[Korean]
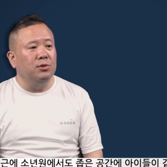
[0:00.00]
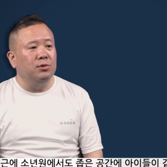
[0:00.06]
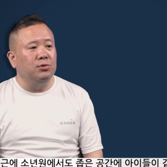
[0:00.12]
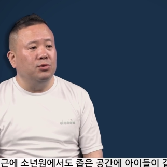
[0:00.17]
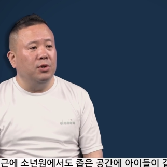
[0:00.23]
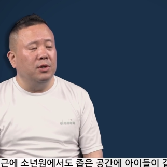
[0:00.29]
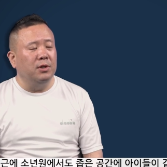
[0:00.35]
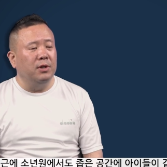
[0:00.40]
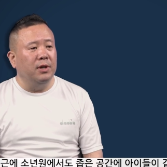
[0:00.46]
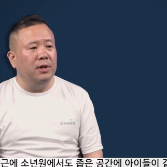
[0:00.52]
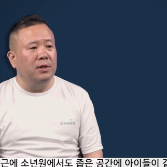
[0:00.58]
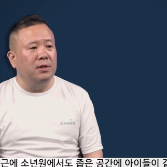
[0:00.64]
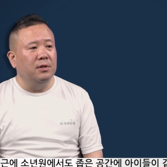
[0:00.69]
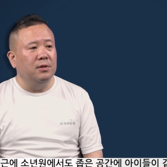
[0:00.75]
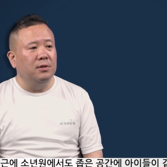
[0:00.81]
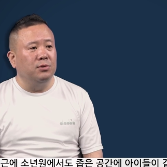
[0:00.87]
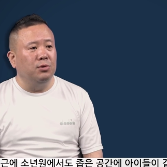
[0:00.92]
최근에
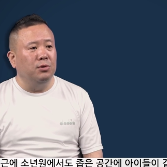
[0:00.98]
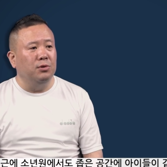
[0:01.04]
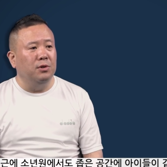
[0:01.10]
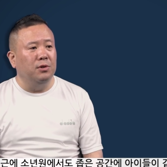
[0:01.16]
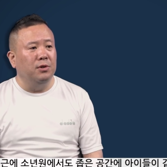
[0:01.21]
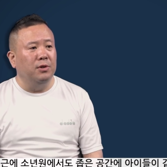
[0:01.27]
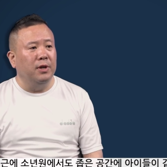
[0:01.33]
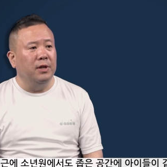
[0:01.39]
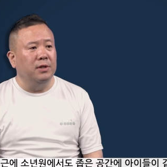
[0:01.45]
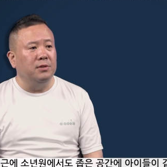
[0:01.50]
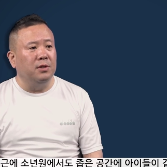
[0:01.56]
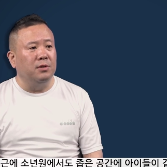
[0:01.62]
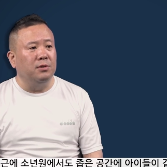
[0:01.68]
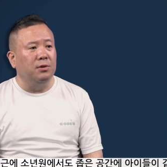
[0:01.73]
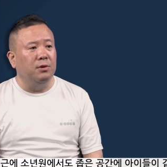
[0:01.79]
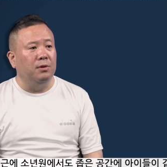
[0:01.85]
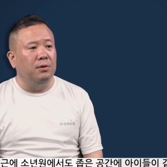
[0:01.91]
그
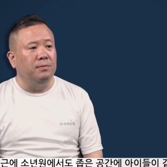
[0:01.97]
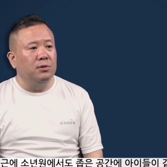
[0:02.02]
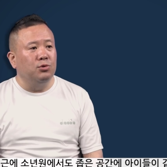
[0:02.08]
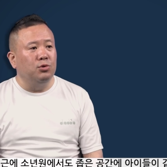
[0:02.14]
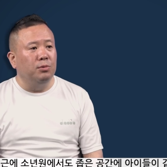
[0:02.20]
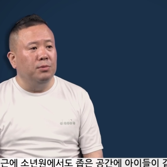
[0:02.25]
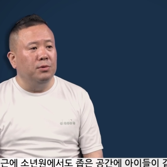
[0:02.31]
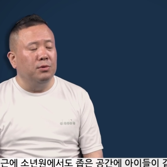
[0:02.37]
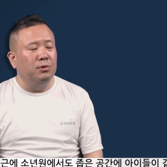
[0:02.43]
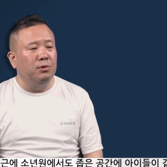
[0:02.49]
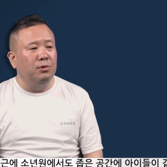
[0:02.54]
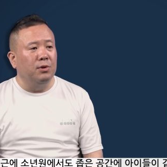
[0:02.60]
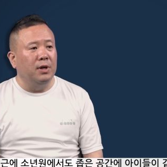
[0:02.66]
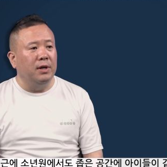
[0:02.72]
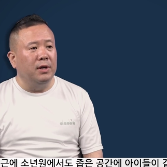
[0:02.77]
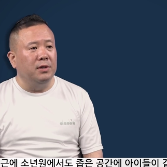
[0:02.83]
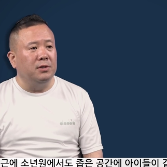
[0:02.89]
소년원에서도 좁은
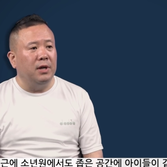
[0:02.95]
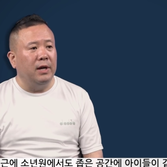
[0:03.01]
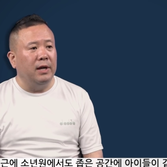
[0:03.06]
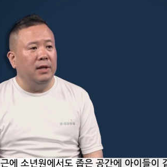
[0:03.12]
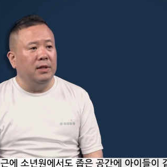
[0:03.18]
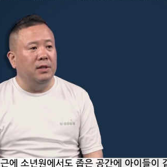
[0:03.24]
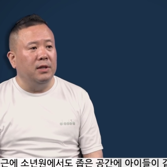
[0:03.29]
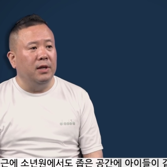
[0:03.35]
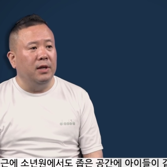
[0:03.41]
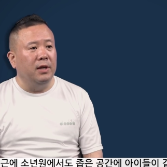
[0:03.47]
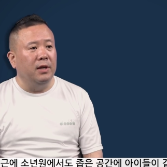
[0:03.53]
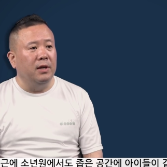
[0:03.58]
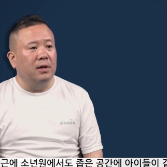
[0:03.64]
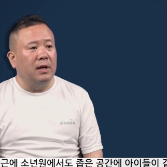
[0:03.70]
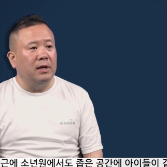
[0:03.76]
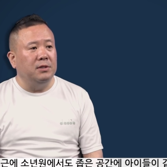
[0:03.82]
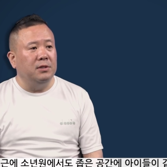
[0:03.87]
공간에서 아이들이
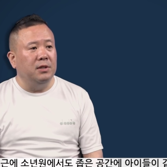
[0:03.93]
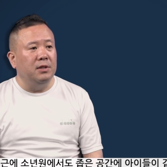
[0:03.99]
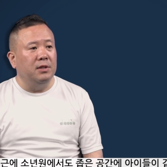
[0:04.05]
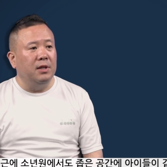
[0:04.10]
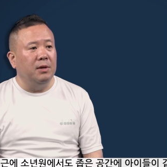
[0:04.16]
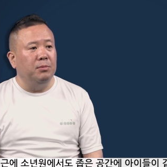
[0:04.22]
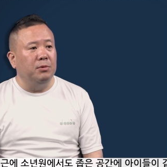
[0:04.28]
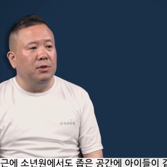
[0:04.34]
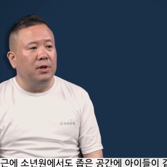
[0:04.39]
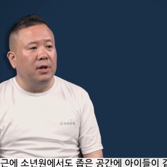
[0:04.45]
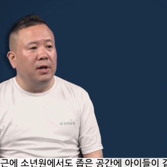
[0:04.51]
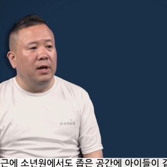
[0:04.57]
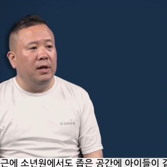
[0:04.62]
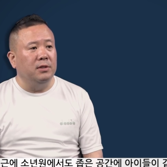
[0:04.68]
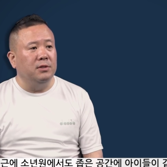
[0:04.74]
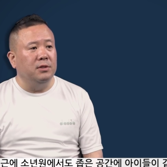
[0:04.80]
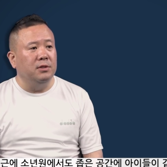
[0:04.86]
같이 있다
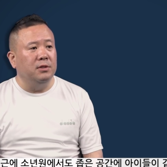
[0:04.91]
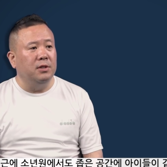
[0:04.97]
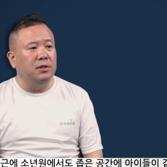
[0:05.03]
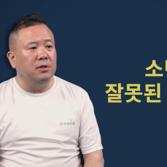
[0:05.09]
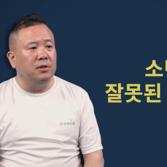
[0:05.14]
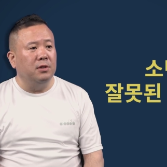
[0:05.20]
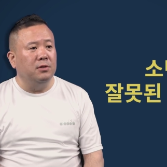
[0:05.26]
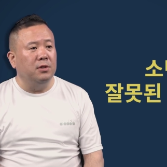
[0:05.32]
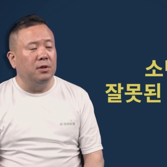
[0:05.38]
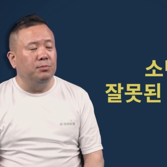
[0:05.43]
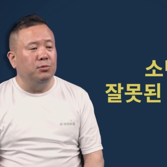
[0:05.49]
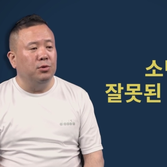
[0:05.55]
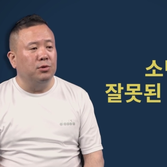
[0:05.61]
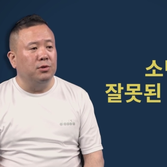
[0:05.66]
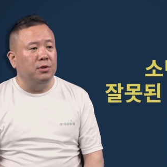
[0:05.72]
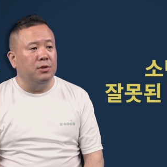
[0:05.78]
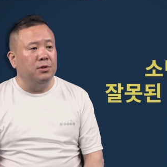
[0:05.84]
보니까 신체적인
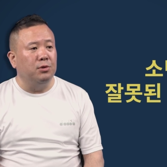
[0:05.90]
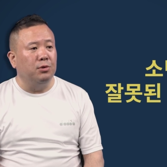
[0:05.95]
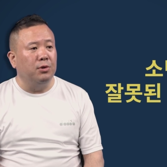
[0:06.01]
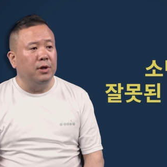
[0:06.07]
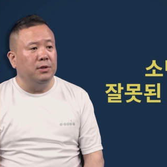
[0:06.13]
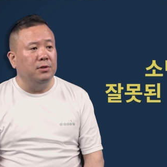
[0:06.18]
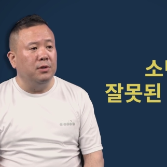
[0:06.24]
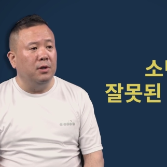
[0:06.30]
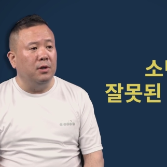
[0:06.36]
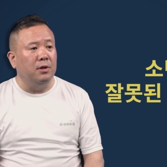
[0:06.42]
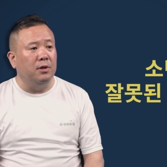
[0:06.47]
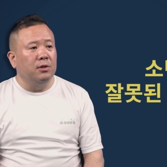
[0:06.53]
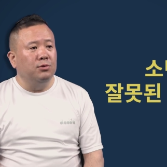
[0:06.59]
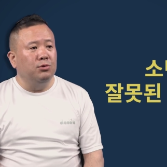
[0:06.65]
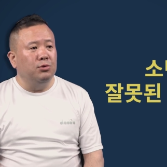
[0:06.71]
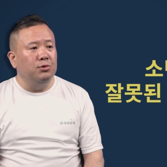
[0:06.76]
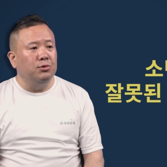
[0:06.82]
접촉들을 통해서
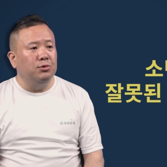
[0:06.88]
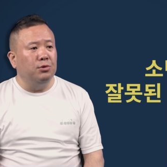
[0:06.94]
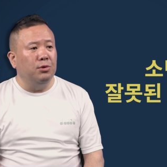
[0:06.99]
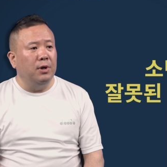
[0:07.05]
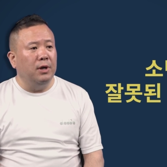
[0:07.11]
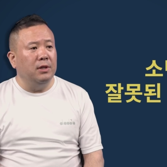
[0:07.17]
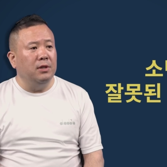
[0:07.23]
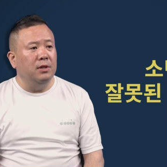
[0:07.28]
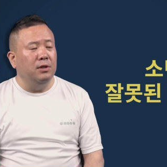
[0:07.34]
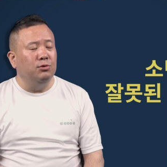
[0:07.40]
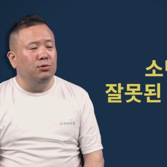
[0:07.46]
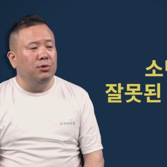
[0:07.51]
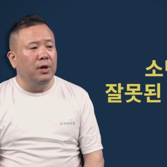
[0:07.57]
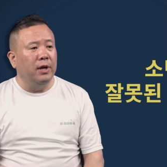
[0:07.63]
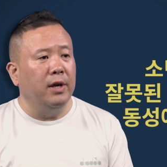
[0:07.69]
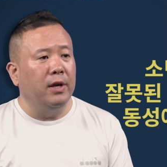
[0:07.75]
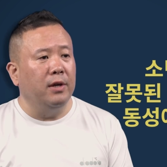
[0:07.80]
출소한
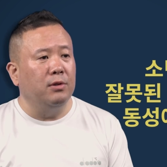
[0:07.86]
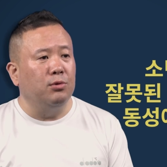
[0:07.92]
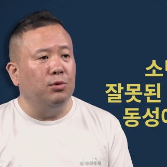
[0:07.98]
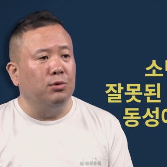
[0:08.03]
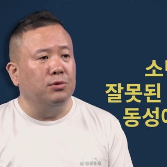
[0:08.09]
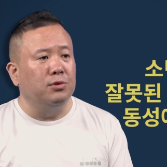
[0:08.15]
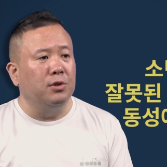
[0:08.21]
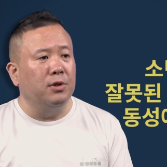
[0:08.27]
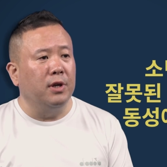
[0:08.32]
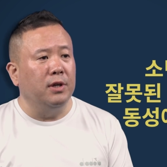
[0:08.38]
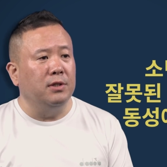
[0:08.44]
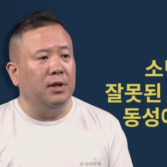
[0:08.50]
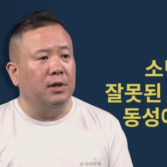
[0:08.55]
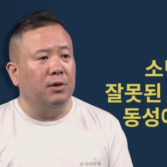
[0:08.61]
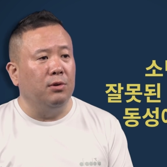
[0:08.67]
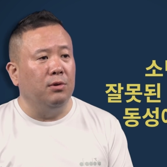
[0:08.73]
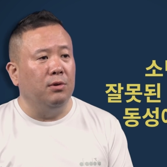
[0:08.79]
이후에
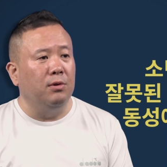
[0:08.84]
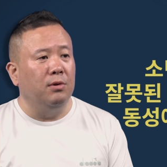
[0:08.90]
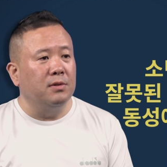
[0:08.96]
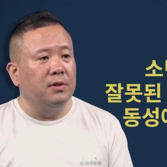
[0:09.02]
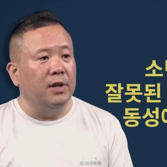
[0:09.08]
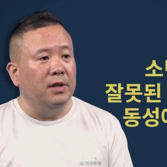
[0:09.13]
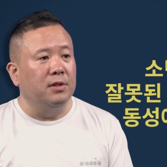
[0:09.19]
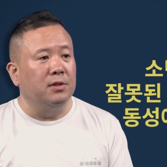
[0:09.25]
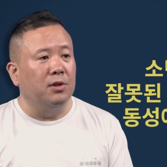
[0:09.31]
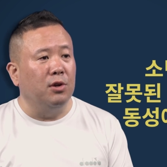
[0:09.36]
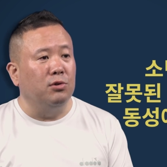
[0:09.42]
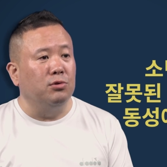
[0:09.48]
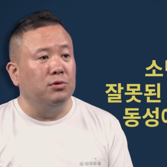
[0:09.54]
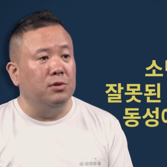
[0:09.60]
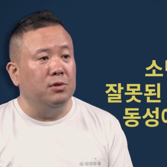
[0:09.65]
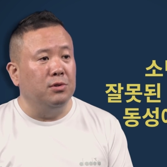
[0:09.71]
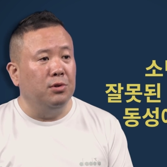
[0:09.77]
동성애자로 되는
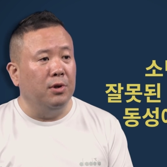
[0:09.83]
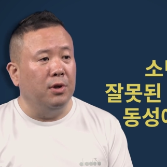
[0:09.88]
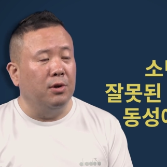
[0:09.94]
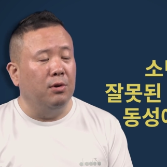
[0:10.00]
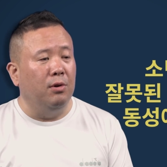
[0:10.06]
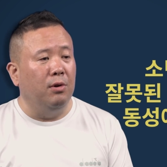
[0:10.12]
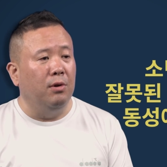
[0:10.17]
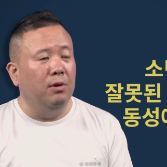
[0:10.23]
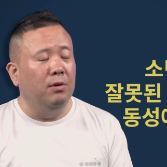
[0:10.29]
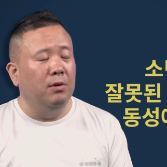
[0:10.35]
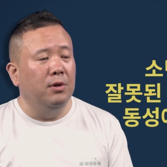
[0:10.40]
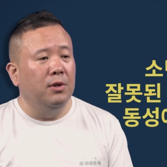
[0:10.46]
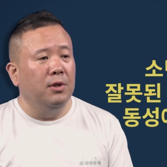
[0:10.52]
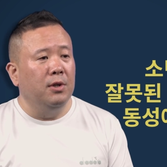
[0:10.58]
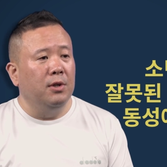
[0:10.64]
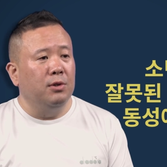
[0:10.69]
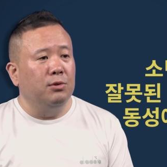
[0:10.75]
경우들도 있고
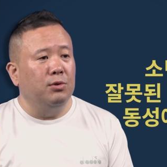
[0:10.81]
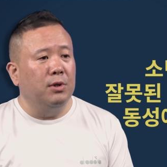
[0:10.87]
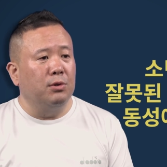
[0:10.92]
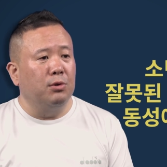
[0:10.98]
또한